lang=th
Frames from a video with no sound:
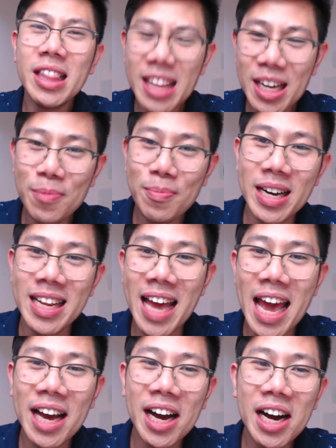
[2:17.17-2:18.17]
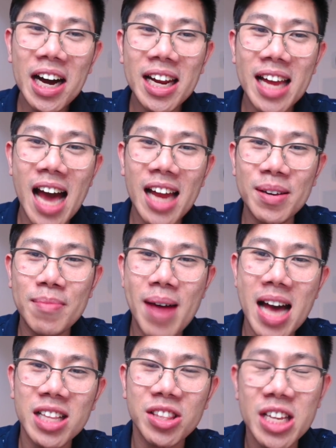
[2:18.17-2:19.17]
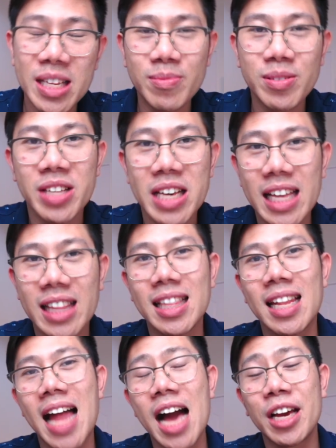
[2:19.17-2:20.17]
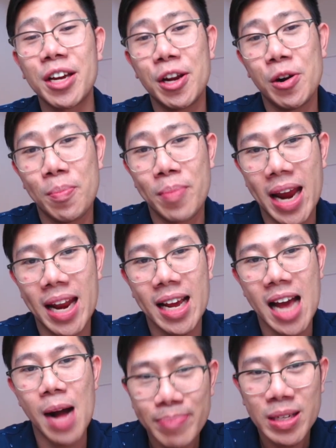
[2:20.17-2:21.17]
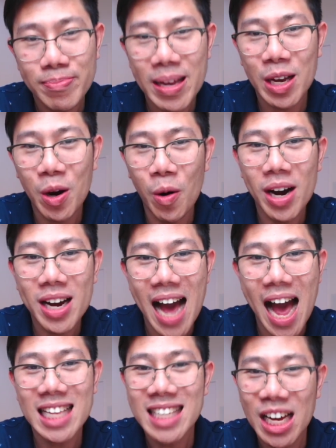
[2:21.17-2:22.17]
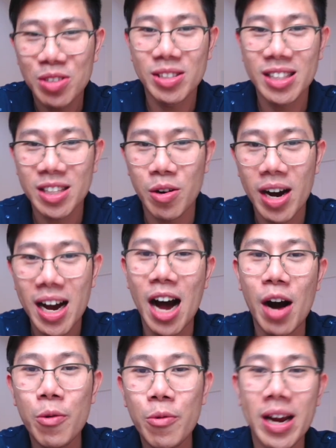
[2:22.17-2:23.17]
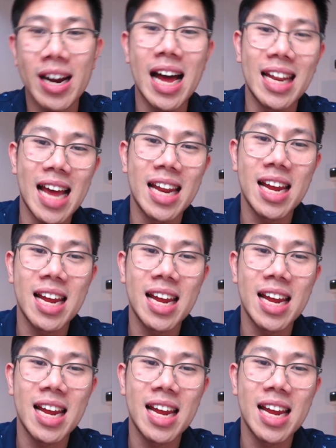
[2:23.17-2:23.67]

10,000เอเคอร์นะฮะหรือประมาณ 44 ตารางกิโลเมตรนะครับซึ่งเป็นโครงการใหญ่สุดของเขาเวลานั้น